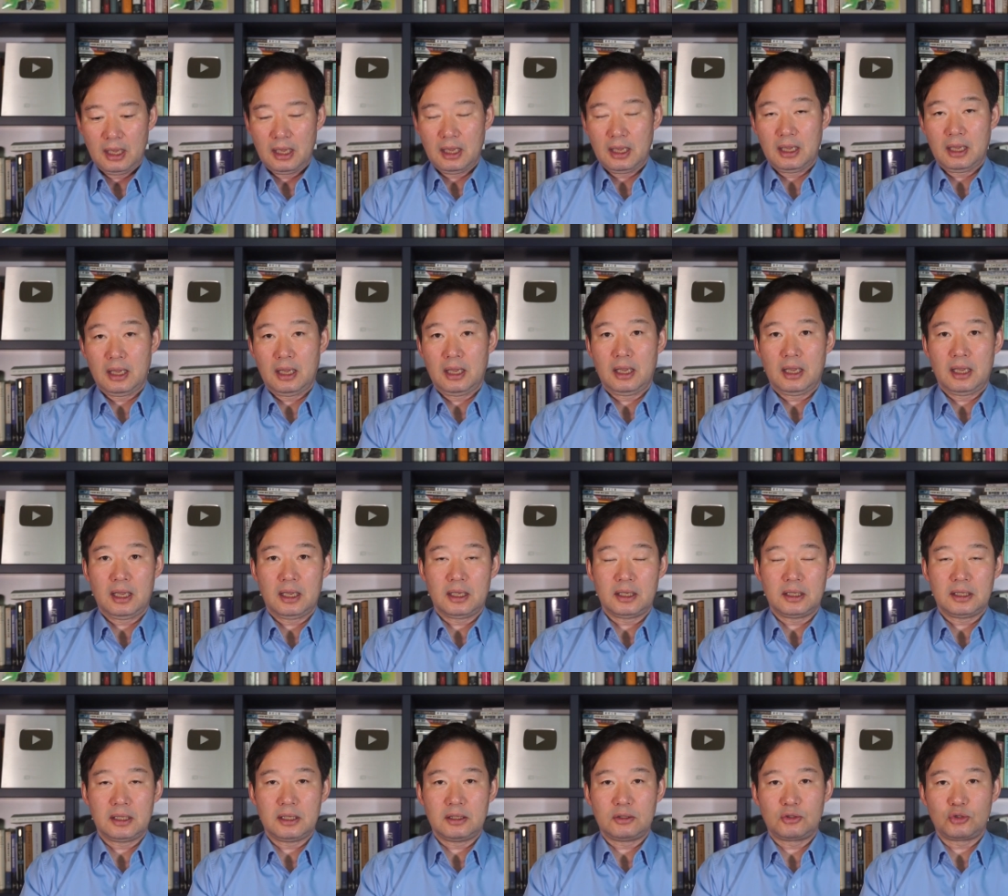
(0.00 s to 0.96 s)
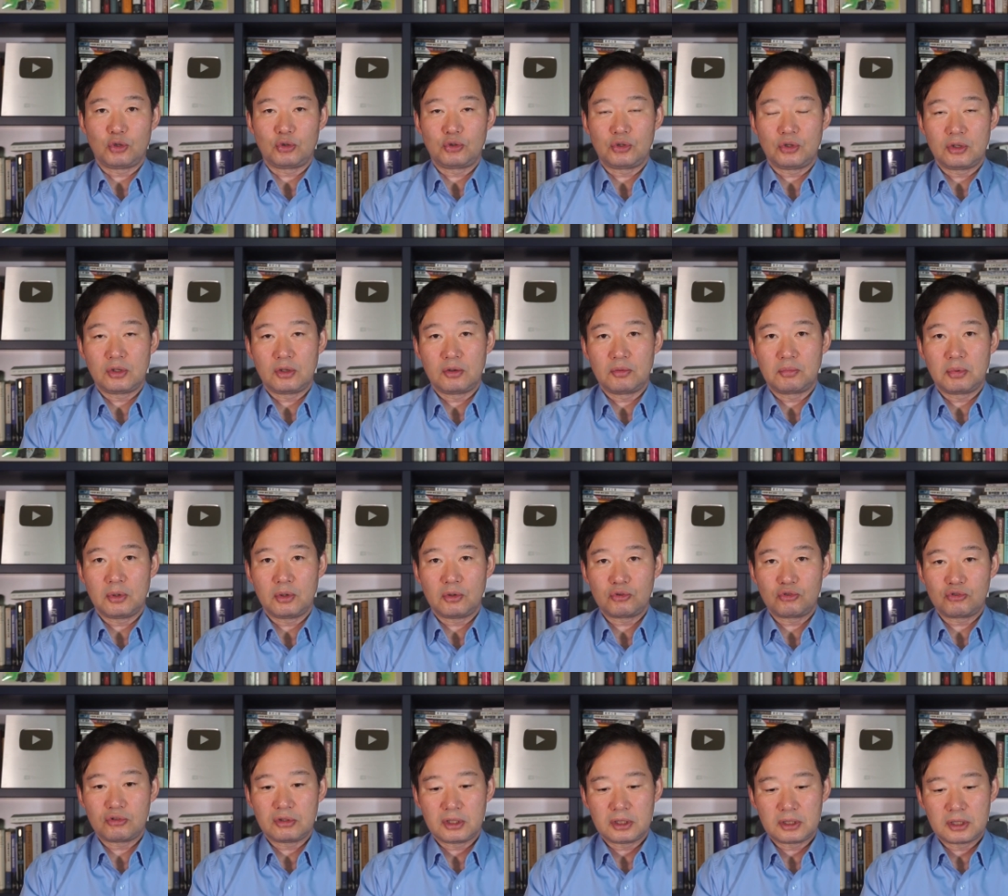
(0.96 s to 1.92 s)
에, 이 조선일보
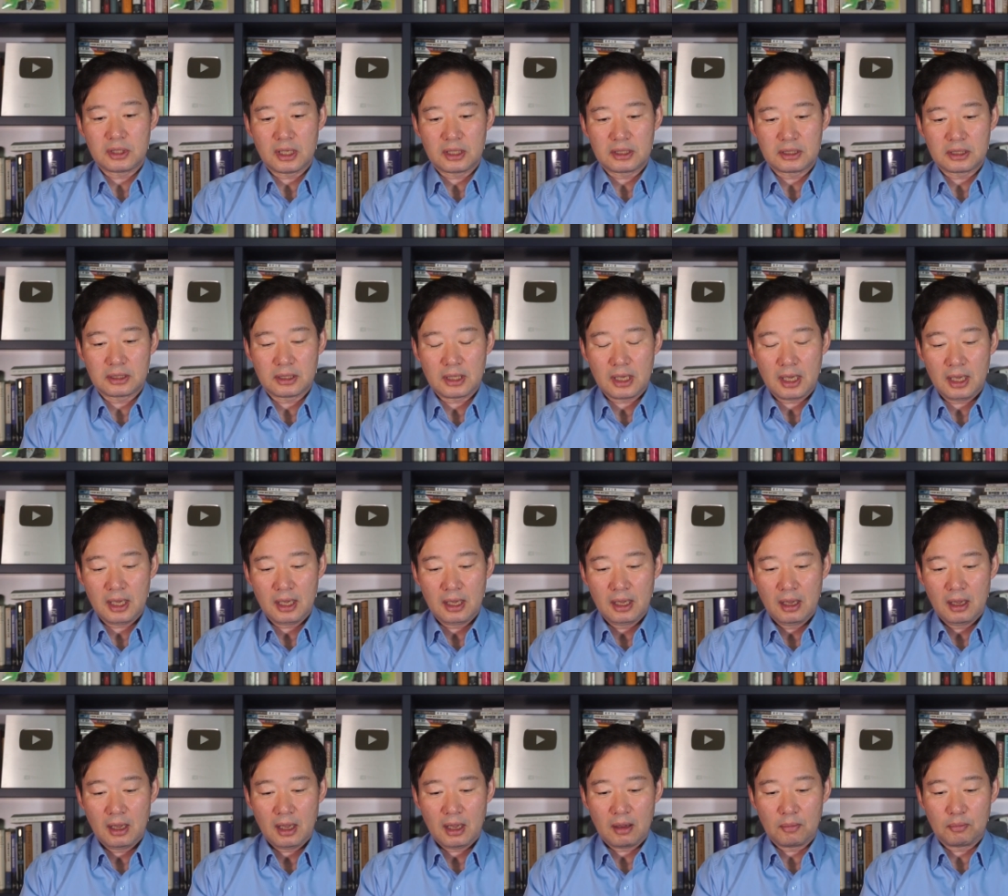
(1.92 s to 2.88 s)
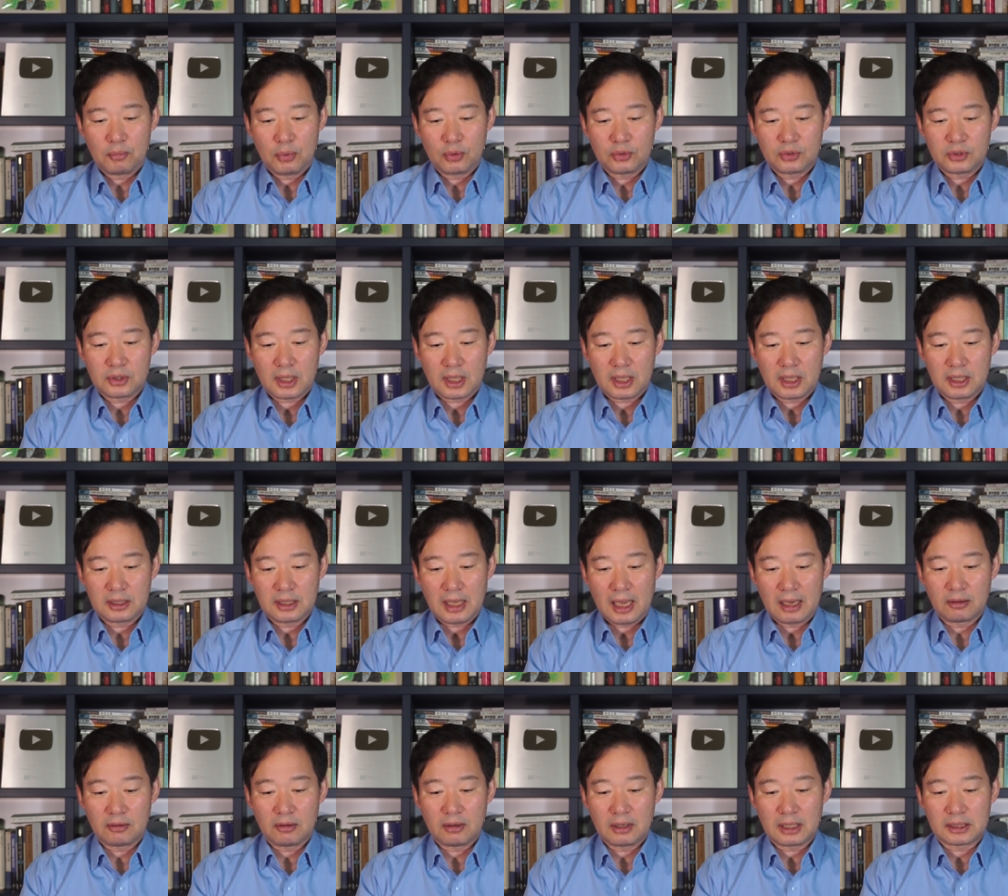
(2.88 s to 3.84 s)
취재진에 포착이
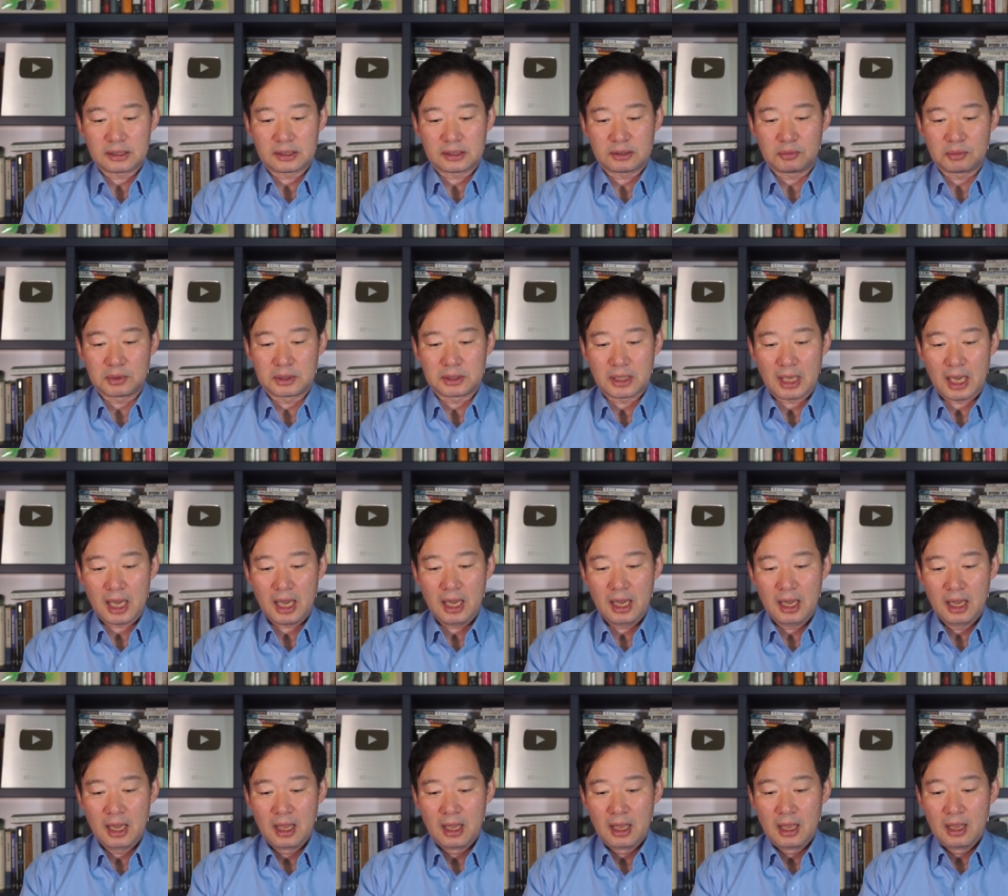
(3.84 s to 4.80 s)
된 것 같습니다.